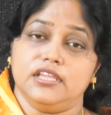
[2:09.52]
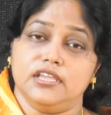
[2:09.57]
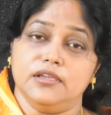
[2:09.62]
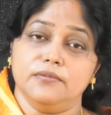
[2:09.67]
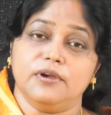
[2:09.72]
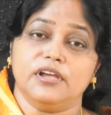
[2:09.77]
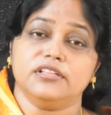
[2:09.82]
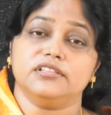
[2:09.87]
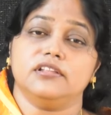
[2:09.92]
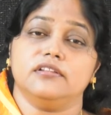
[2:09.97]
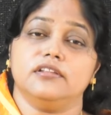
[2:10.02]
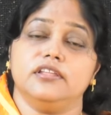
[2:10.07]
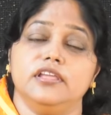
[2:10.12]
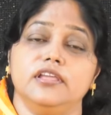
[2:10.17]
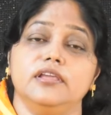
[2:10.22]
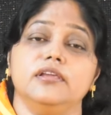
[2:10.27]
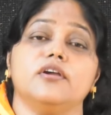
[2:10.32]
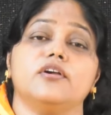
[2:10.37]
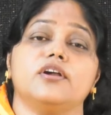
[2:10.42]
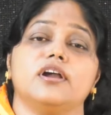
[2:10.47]
ఈ మధ్య ఈ
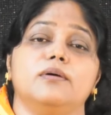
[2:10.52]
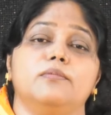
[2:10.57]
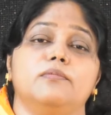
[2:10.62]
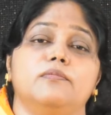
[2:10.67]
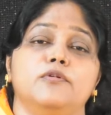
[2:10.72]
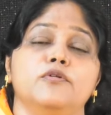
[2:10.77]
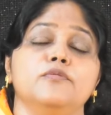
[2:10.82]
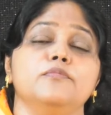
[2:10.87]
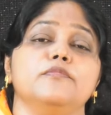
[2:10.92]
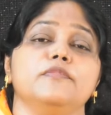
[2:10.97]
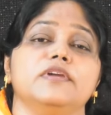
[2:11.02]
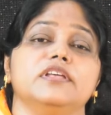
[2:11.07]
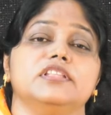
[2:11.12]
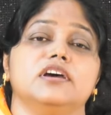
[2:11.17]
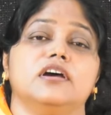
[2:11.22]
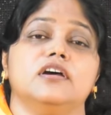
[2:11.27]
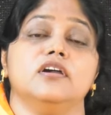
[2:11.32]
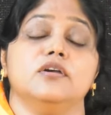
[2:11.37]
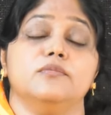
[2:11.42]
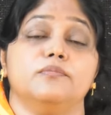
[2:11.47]
యొక్క భూమి
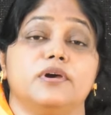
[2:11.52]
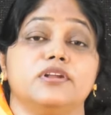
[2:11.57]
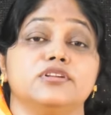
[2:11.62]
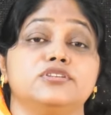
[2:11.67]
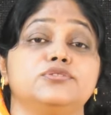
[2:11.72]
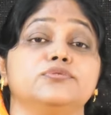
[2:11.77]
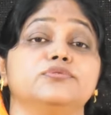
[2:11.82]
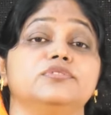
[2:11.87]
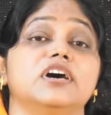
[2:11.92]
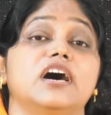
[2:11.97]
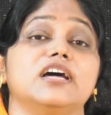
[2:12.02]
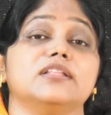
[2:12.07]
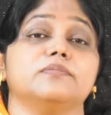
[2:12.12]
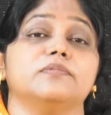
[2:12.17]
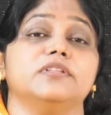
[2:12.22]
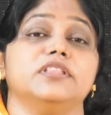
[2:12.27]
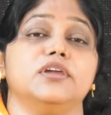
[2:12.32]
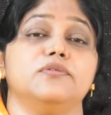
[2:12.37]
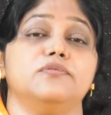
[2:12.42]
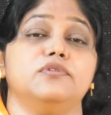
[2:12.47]
మీద
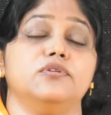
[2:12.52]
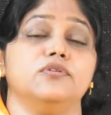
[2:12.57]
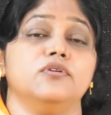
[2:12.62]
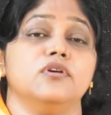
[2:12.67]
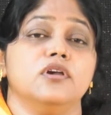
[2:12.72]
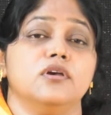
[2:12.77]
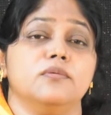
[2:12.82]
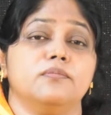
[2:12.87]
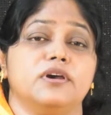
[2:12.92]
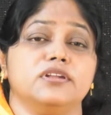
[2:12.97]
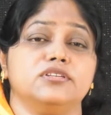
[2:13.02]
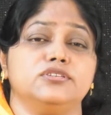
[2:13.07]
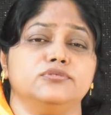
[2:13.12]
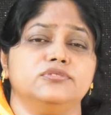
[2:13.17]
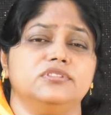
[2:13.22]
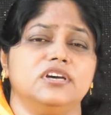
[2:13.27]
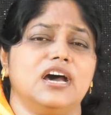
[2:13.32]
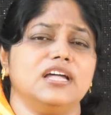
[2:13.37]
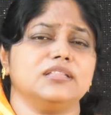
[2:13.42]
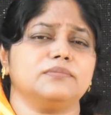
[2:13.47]
పరిశుద్ధాత్మ దేవుడు
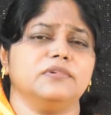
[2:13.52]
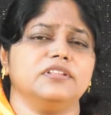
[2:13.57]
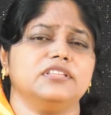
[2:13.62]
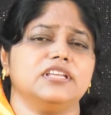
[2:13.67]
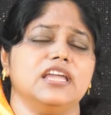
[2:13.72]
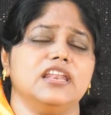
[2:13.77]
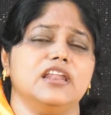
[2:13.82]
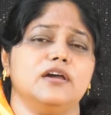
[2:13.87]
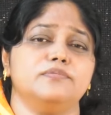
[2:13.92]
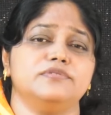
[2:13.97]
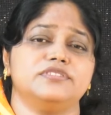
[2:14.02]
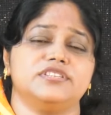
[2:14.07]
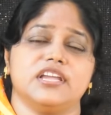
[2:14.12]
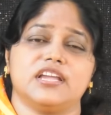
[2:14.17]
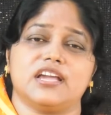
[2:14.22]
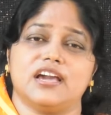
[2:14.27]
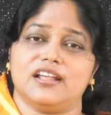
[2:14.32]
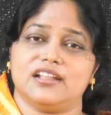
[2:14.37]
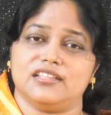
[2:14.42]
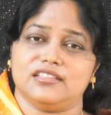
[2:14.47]
పరిశుద్ధాత్మ
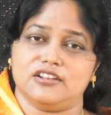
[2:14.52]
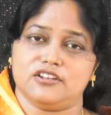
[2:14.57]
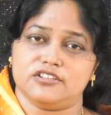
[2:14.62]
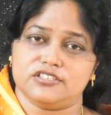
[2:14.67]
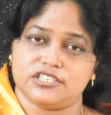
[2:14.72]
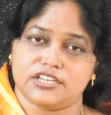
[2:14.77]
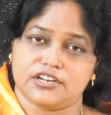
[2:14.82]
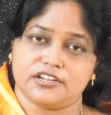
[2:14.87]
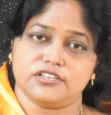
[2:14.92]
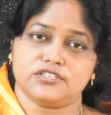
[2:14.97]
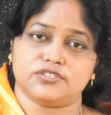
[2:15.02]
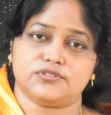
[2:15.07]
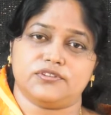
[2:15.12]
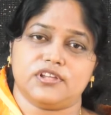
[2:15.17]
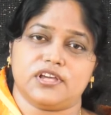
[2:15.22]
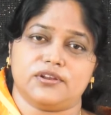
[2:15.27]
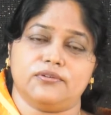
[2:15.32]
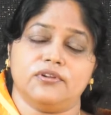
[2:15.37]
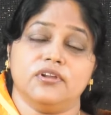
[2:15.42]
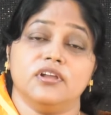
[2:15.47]
తైలాభిషేక ఆరాధనలు
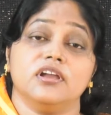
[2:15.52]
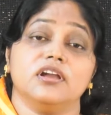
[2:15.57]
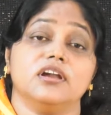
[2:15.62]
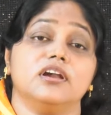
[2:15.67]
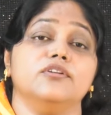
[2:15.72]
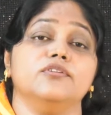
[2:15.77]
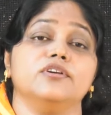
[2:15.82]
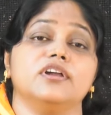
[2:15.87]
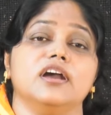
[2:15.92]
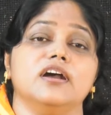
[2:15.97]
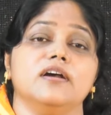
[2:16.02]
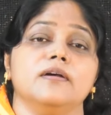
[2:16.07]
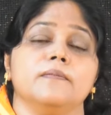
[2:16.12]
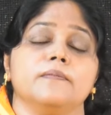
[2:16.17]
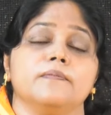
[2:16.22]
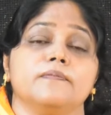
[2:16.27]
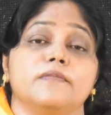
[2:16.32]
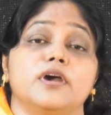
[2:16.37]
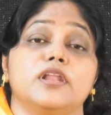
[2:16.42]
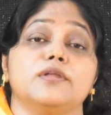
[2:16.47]
జరిగిస్తున్నారు కనుక
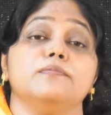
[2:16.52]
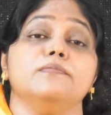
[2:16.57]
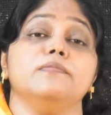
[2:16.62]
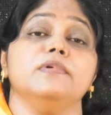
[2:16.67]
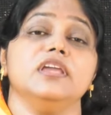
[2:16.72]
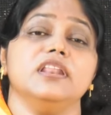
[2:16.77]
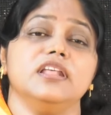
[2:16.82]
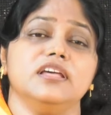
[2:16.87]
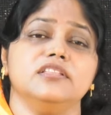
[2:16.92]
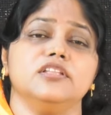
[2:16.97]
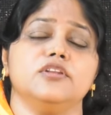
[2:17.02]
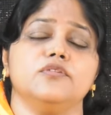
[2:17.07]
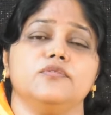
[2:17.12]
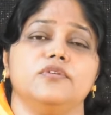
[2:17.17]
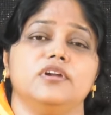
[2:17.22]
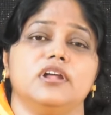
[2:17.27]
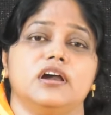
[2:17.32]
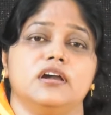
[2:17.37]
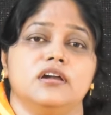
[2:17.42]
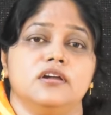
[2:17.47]
మరి మీరందరూ
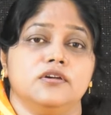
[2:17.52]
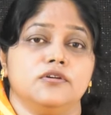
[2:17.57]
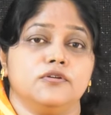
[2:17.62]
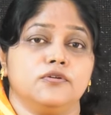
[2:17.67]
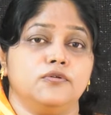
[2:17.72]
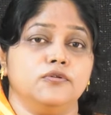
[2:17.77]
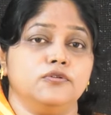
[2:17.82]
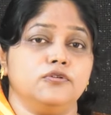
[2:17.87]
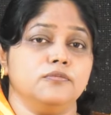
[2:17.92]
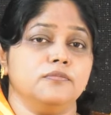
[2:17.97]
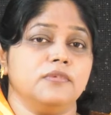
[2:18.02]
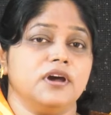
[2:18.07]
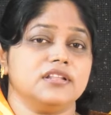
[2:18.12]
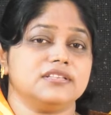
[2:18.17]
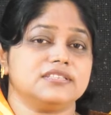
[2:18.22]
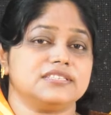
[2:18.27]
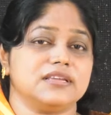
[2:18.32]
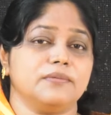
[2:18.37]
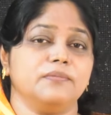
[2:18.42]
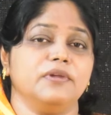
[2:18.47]
కూడా
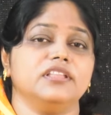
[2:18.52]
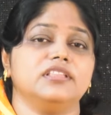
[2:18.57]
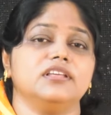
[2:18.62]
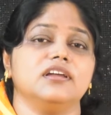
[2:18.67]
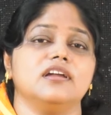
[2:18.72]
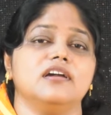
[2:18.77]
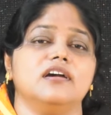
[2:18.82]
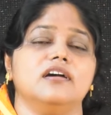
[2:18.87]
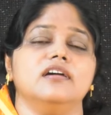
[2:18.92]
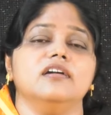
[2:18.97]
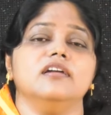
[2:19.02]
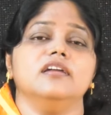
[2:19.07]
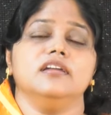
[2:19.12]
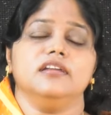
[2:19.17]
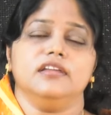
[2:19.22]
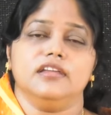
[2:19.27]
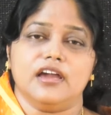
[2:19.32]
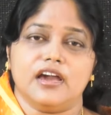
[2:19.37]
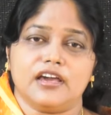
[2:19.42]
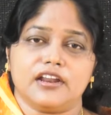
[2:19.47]
కుటుంబాల సమేతంగా
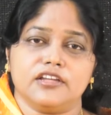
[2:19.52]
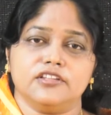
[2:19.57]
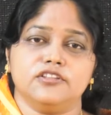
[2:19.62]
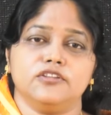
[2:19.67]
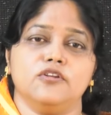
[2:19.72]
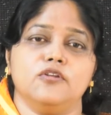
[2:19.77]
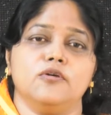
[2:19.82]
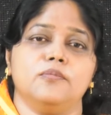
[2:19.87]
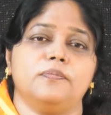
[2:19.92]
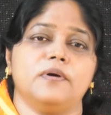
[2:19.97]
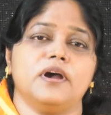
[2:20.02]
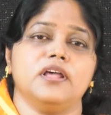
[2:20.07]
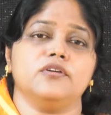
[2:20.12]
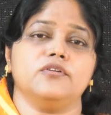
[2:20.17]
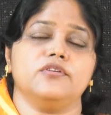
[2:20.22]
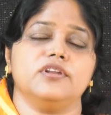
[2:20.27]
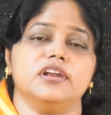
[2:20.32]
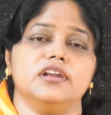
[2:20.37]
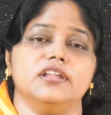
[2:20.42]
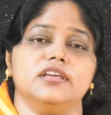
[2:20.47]
ఈ ఆరాధనలో
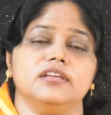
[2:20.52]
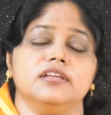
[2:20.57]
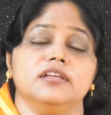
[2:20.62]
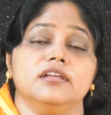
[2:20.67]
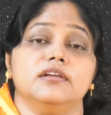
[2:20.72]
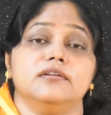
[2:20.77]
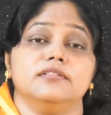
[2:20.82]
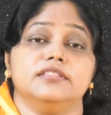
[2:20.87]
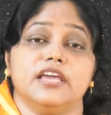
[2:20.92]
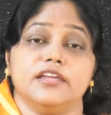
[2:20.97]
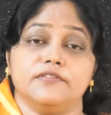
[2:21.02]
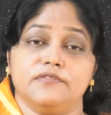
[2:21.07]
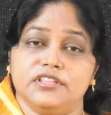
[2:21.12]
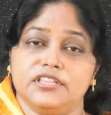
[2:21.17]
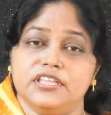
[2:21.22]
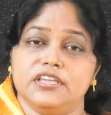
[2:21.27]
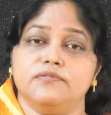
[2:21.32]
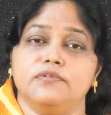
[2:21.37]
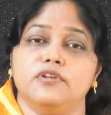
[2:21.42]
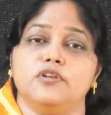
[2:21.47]
పాల్గొనండి దైవ
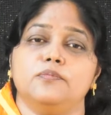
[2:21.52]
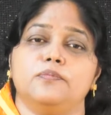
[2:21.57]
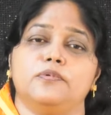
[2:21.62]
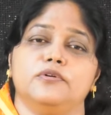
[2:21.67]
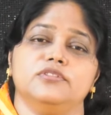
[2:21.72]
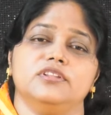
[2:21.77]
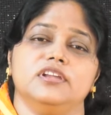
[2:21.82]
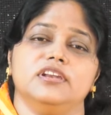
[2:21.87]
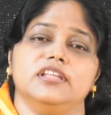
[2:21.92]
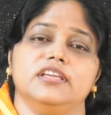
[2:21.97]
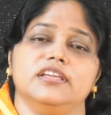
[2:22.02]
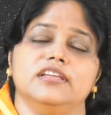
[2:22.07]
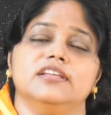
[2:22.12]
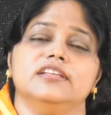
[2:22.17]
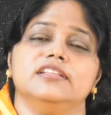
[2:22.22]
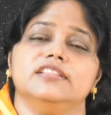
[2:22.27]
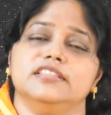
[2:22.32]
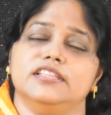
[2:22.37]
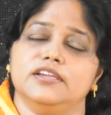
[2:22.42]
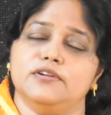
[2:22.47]
దీవెనలు పొందండి
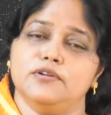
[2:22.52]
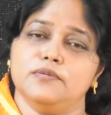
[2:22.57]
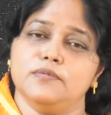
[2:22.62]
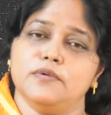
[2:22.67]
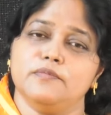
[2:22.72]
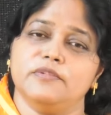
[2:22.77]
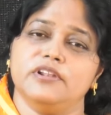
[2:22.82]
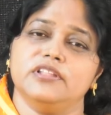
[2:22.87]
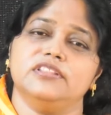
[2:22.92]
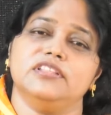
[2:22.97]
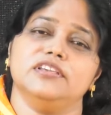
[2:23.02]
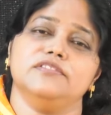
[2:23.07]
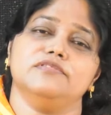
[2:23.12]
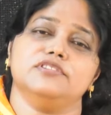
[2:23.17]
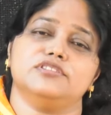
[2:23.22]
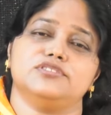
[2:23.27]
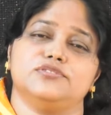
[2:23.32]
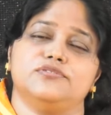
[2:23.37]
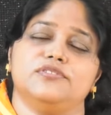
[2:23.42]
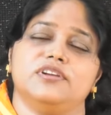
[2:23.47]
దేవుడు మిమ్మల్ని
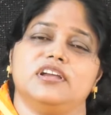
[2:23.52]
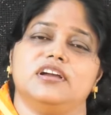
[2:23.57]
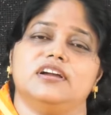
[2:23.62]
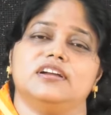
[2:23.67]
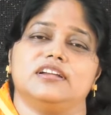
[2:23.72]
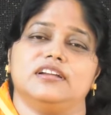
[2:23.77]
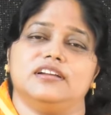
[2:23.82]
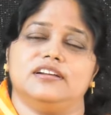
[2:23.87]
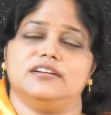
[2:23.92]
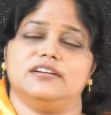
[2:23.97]
దీవించునుగాక